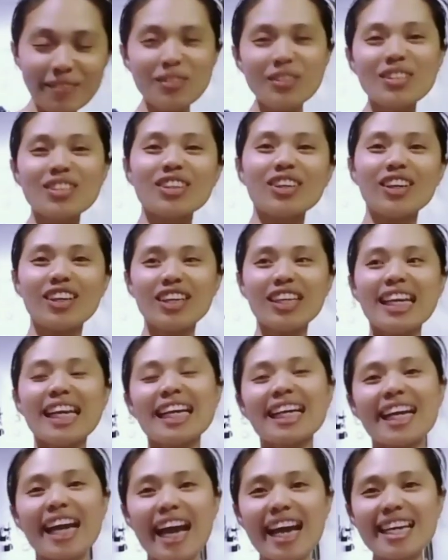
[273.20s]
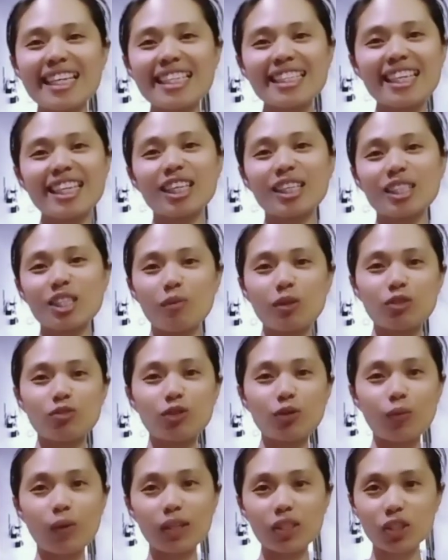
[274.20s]
So, yun lang guys. Thank you so much
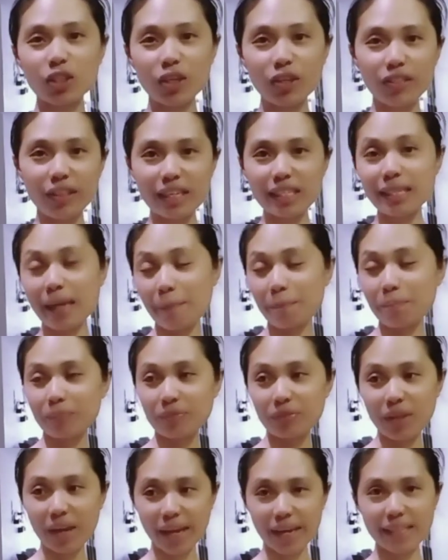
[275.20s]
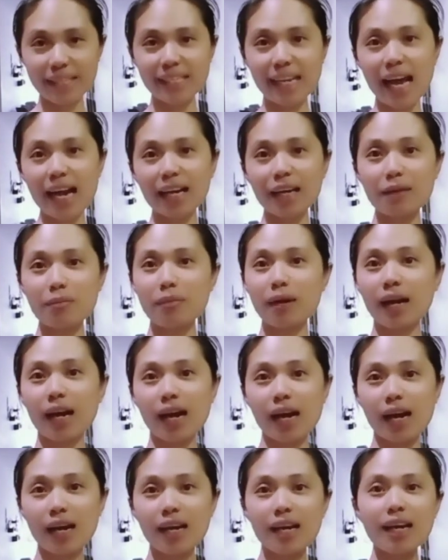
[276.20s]
for watching this update sa aking
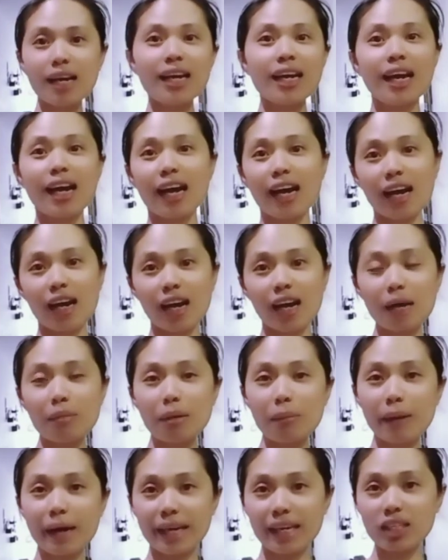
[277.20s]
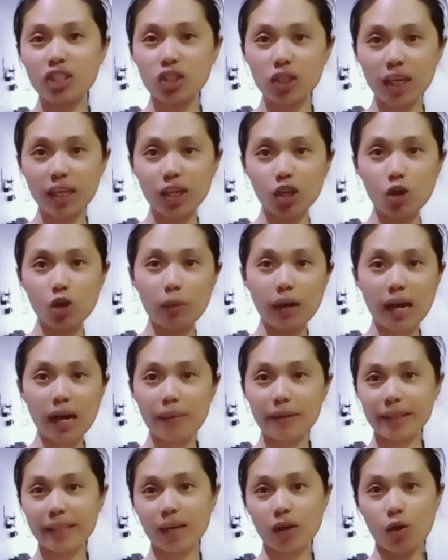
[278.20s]
mga uh, kababayan dyan na
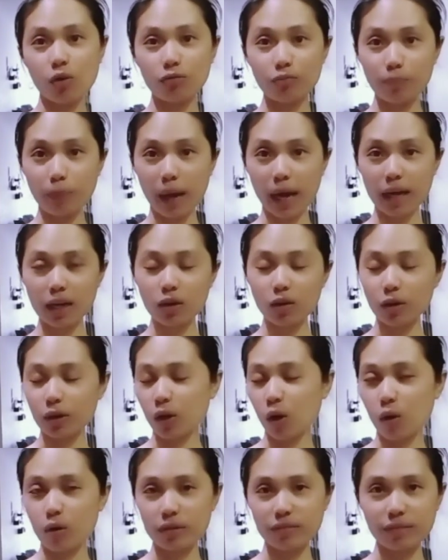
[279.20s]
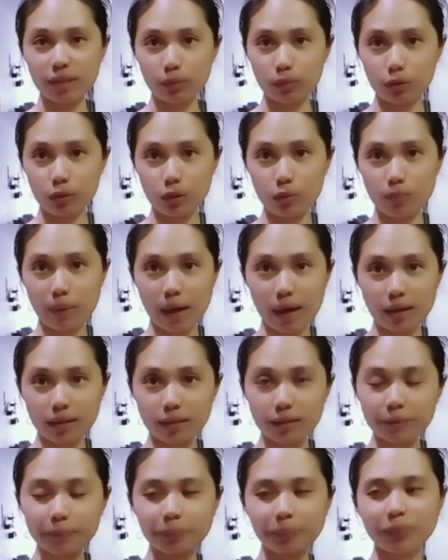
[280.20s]
gumagamit ng off bank or OFW
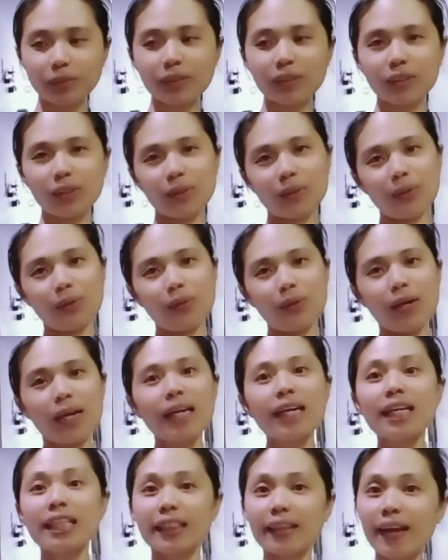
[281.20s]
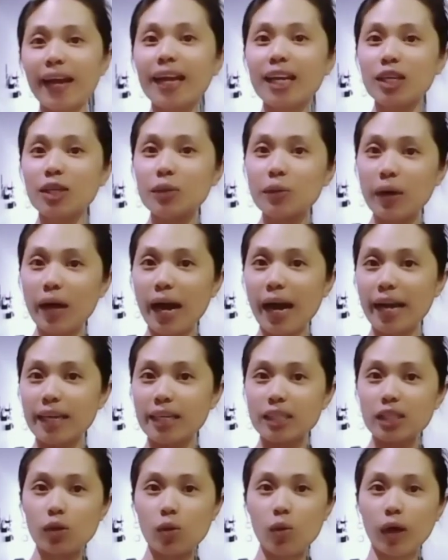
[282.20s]
bank. So, try nyo
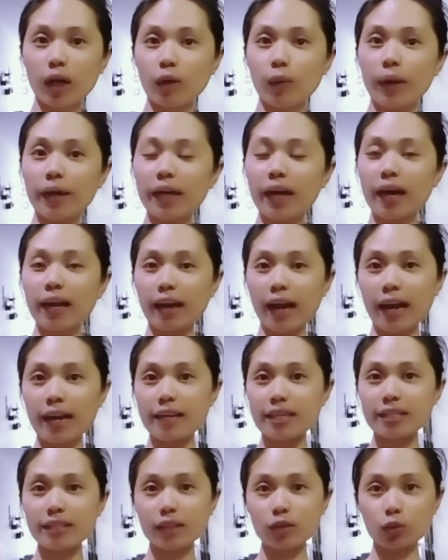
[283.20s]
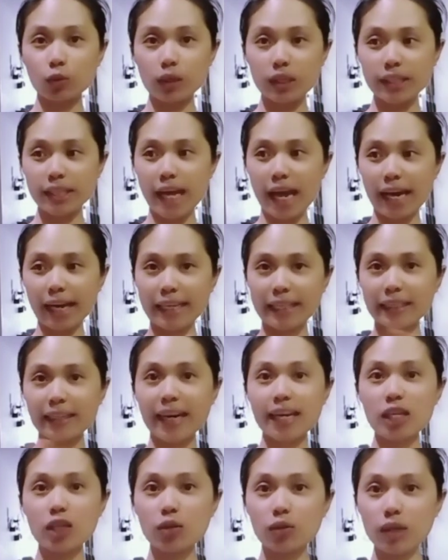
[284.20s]
guys, kung kayo ay nakaranas ng tulad sa akin,
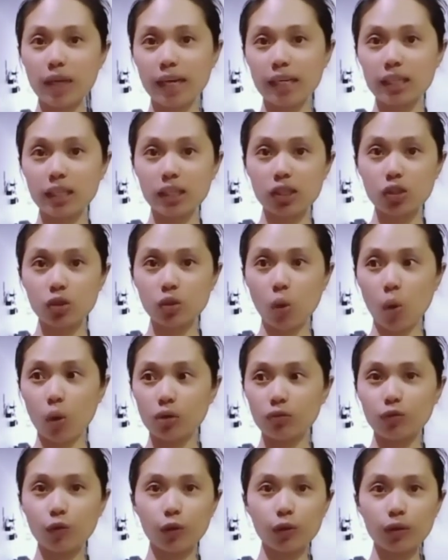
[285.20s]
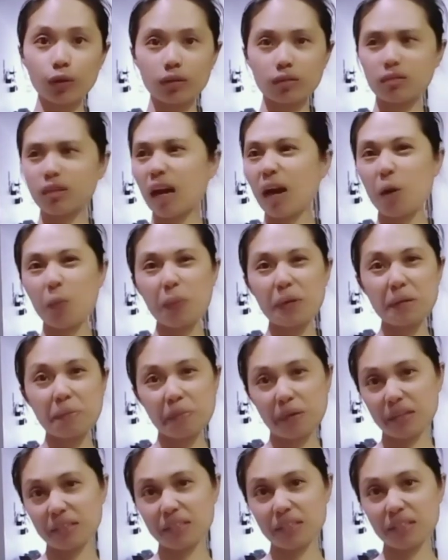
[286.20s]
try nyo yung install for how many
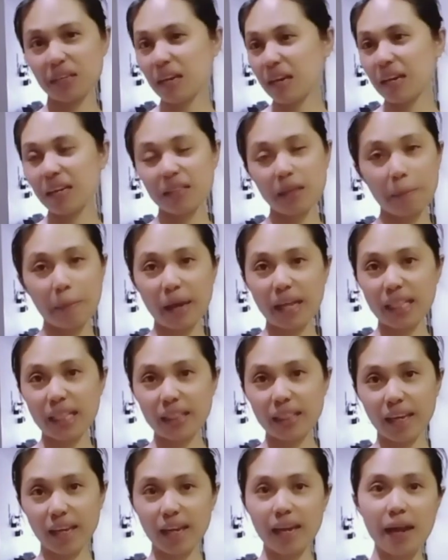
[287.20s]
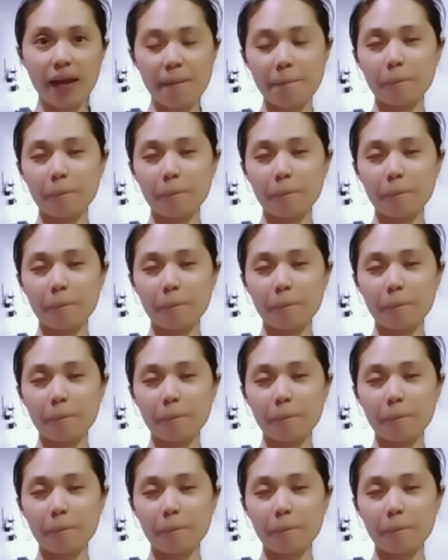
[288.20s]
months? Depende.